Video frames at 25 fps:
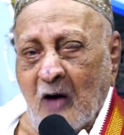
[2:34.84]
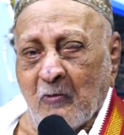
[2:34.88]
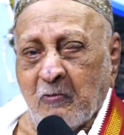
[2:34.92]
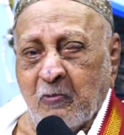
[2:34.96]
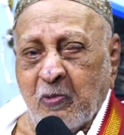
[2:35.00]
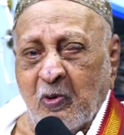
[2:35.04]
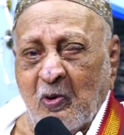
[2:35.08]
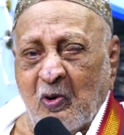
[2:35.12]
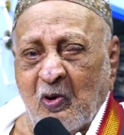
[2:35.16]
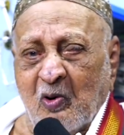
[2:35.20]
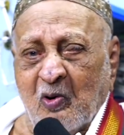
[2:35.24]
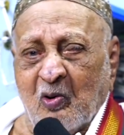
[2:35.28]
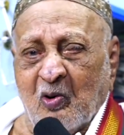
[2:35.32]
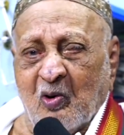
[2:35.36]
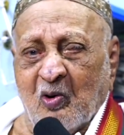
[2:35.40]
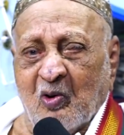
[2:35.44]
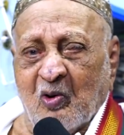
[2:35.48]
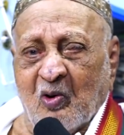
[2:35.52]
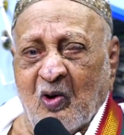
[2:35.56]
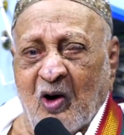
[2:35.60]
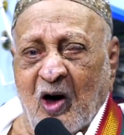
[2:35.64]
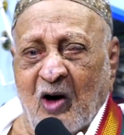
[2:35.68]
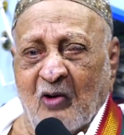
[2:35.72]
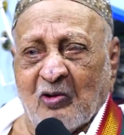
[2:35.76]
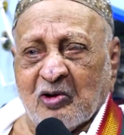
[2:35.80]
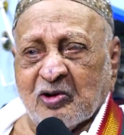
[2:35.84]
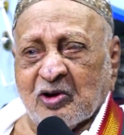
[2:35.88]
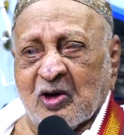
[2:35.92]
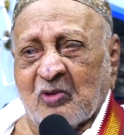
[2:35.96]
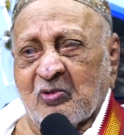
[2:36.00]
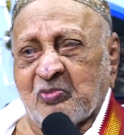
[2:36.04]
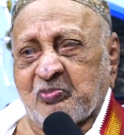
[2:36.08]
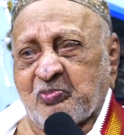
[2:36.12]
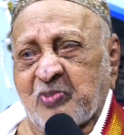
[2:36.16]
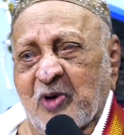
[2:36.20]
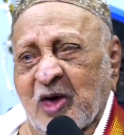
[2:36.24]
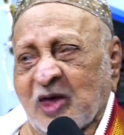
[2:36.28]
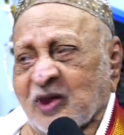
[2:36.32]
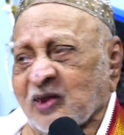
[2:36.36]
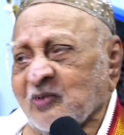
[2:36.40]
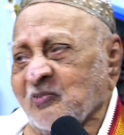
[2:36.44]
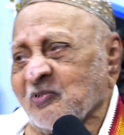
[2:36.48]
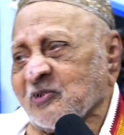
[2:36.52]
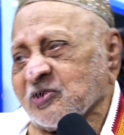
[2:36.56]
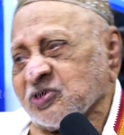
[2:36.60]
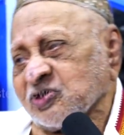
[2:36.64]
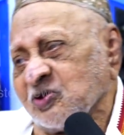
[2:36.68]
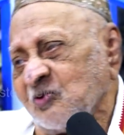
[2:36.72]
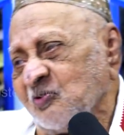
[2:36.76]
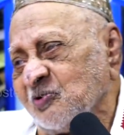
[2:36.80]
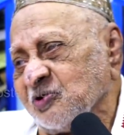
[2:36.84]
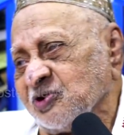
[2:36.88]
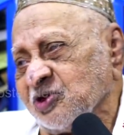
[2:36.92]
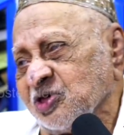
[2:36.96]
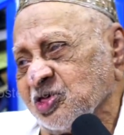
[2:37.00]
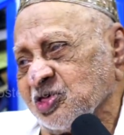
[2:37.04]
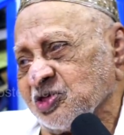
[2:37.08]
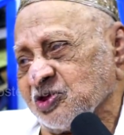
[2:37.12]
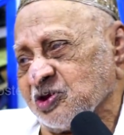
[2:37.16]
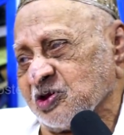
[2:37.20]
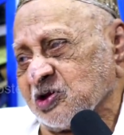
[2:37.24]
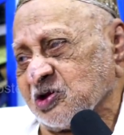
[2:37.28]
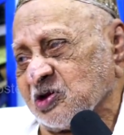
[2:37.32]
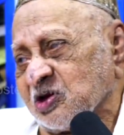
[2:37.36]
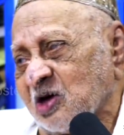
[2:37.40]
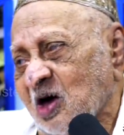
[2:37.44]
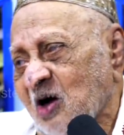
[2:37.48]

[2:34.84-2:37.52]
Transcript: அப்போது அவர் பேரை வைக்க வேண்டியது